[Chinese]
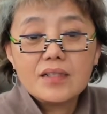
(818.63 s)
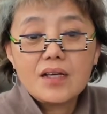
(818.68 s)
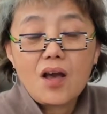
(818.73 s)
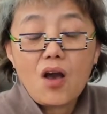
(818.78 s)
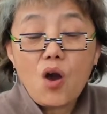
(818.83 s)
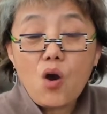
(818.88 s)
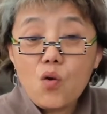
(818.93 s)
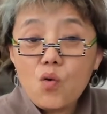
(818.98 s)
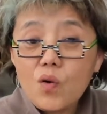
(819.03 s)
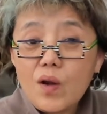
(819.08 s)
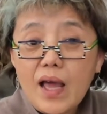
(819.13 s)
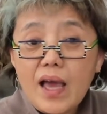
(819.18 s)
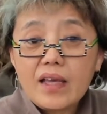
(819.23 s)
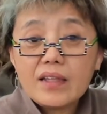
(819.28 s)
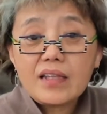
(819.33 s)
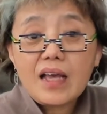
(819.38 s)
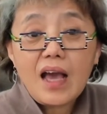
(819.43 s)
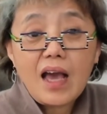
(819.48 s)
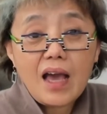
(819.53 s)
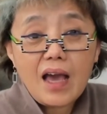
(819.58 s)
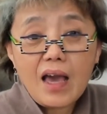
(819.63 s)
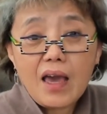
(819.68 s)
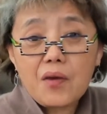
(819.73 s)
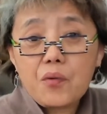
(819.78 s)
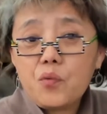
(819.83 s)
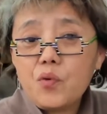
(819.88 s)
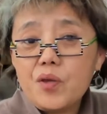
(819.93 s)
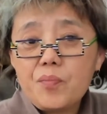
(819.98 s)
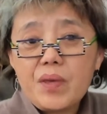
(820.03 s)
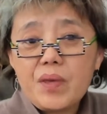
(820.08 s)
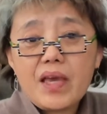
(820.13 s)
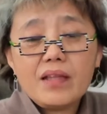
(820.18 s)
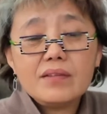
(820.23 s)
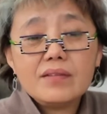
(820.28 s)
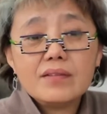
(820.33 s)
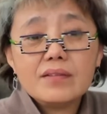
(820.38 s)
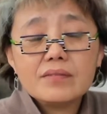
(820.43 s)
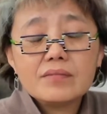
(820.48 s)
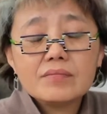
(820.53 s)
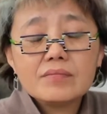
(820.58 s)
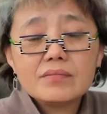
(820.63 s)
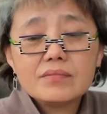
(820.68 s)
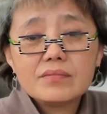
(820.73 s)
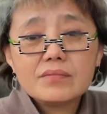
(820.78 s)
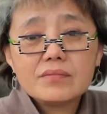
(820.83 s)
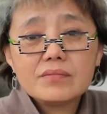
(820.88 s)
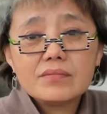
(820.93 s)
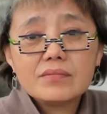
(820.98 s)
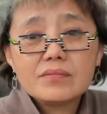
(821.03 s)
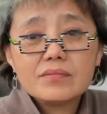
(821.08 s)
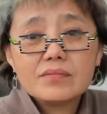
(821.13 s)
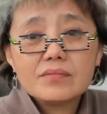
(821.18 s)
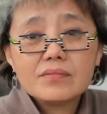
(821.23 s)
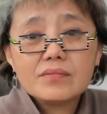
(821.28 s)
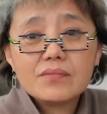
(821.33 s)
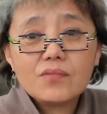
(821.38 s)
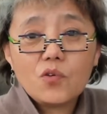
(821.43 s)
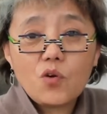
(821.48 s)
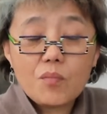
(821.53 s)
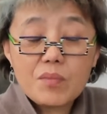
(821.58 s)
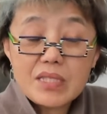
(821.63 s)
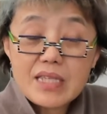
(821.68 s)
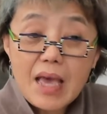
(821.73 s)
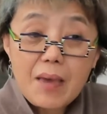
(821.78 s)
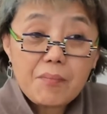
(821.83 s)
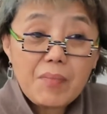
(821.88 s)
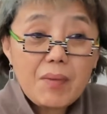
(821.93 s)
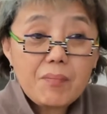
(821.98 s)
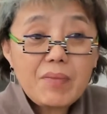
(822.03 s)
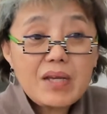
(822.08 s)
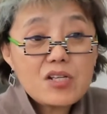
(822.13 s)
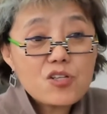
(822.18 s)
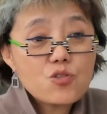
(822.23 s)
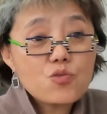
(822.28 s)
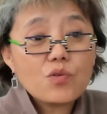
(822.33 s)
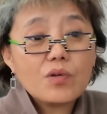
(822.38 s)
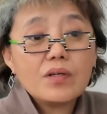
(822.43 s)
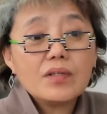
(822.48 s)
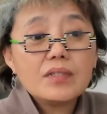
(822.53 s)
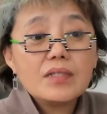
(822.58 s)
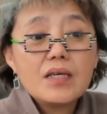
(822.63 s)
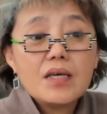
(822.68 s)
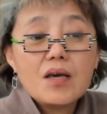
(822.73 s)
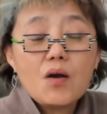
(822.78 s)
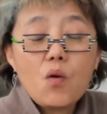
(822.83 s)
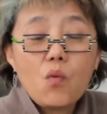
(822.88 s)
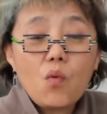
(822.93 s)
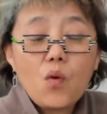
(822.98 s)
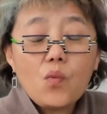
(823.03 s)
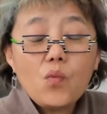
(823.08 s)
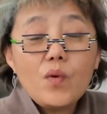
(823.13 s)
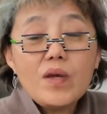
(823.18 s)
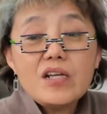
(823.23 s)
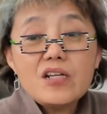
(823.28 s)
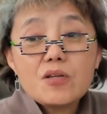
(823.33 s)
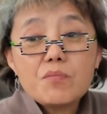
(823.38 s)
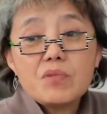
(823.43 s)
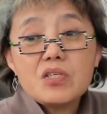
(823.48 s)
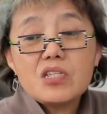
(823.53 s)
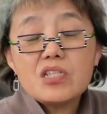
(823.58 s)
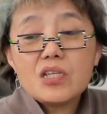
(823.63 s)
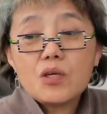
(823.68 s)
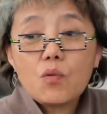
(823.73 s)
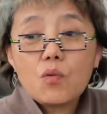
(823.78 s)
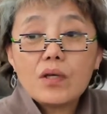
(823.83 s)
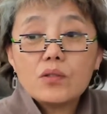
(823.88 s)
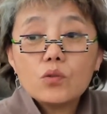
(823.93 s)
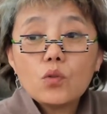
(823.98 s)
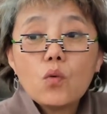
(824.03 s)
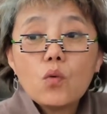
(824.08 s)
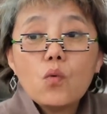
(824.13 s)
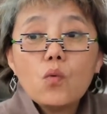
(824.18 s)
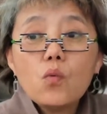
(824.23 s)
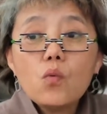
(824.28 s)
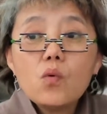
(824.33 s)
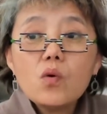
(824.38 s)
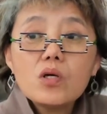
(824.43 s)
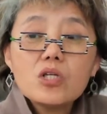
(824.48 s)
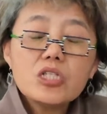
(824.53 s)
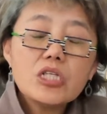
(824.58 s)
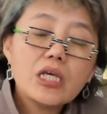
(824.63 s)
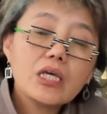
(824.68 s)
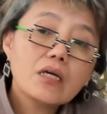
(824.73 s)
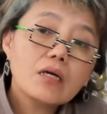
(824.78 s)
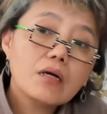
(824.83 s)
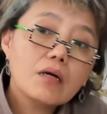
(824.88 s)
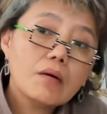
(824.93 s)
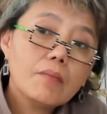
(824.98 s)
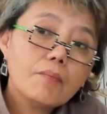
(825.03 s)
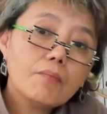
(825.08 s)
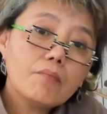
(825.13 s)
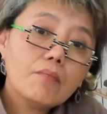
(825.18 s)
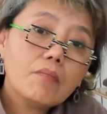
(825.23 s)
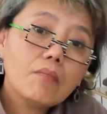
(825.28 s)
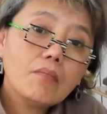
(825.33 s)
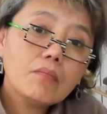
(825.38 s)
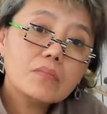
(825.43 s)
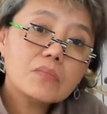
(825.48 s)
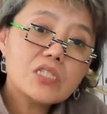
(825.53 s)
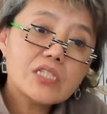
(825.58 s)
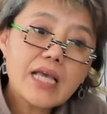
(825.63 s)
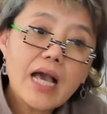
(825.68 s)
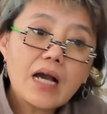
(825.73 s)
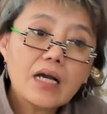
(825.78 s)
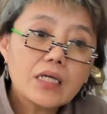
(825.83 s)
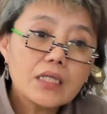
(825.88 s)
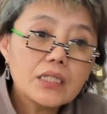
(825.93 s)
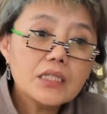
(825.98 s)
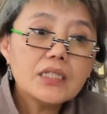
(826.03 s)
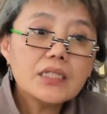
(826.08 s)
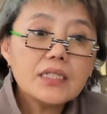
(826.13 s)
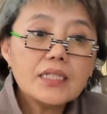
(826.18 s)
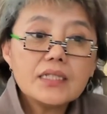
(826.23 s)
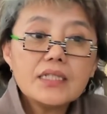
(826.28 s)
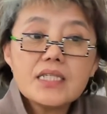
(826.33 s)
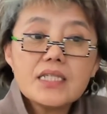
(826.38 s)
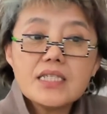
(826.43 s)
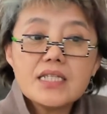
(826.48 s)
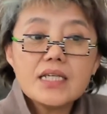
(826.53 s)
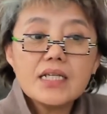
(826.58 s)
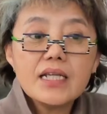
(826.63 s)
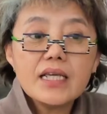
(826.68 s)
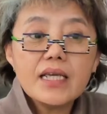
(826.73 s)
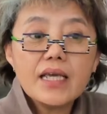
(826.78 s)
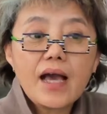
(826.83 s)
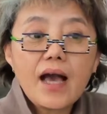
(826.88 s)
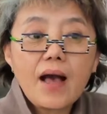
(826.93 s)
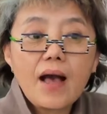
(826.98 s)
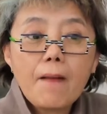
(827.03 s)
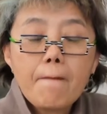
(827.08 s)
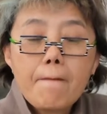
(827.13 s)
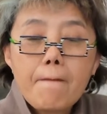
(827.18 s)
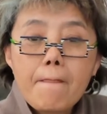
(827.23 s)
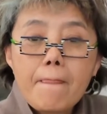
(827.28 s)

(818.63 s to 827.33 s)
后来他还会变的，我们再慢慢说。我为什么喜欢通过这个讲个人的经历啊？